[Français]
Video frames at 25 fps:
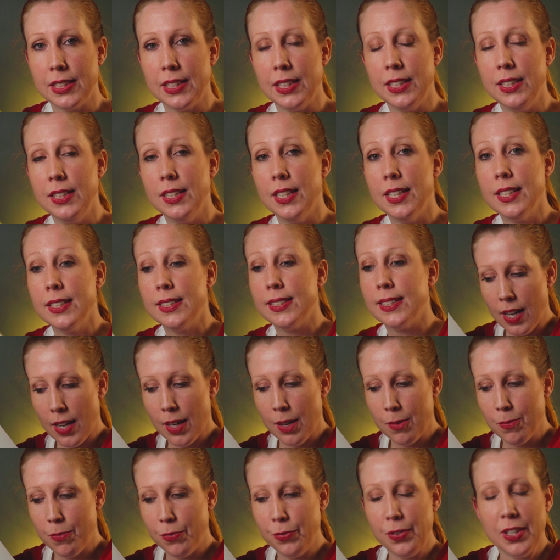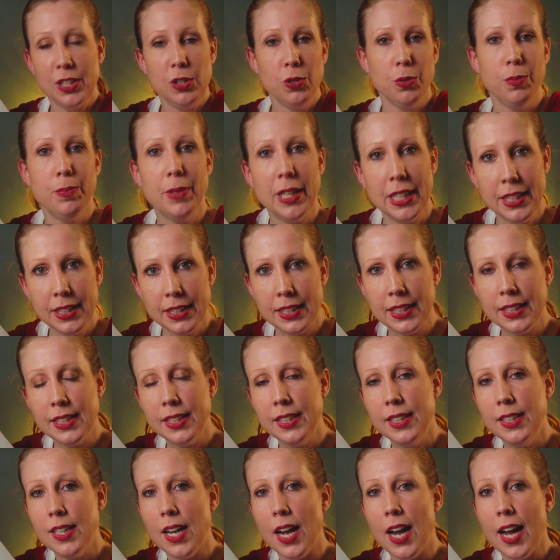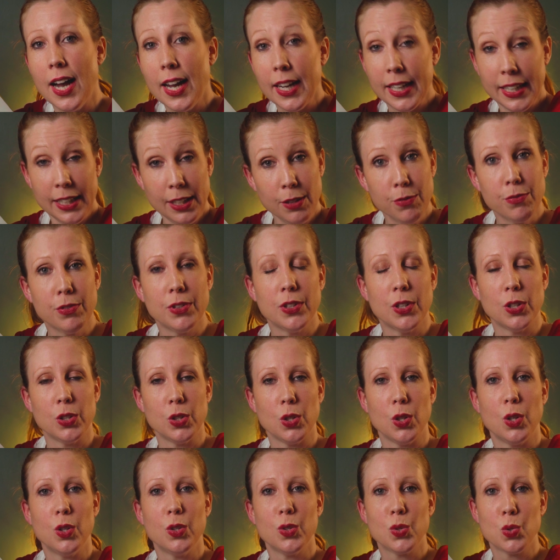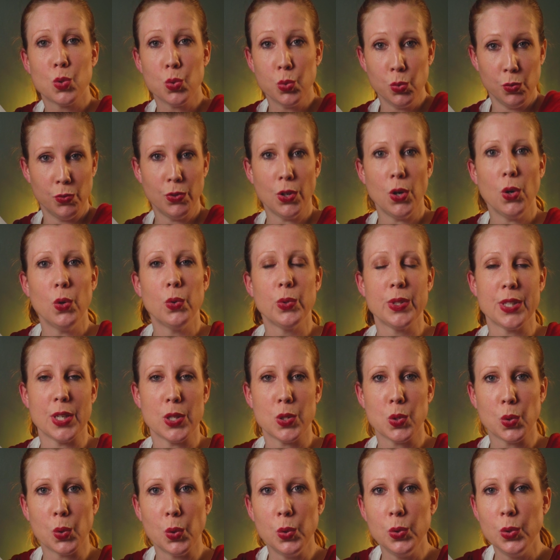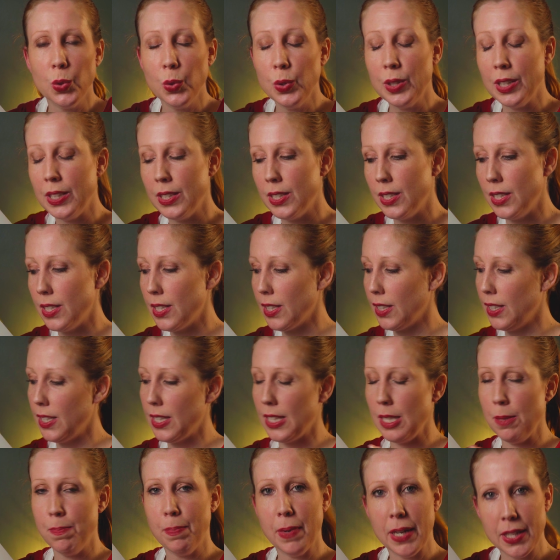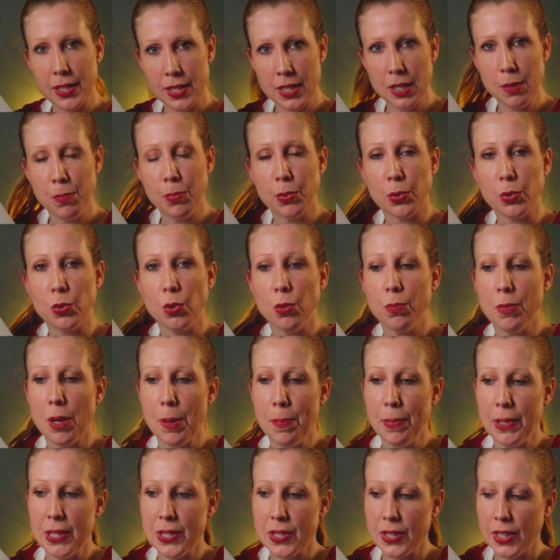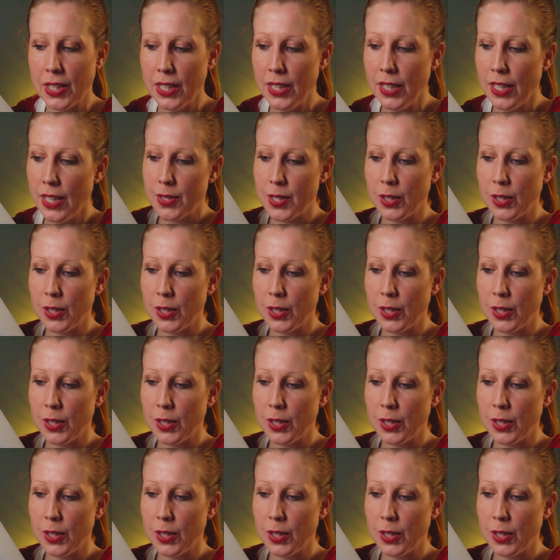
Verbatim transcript: qui est un phénomène qui arrive souvent aux astronautes, et c'est ce qui s'est passé pour Thomas Pesquet,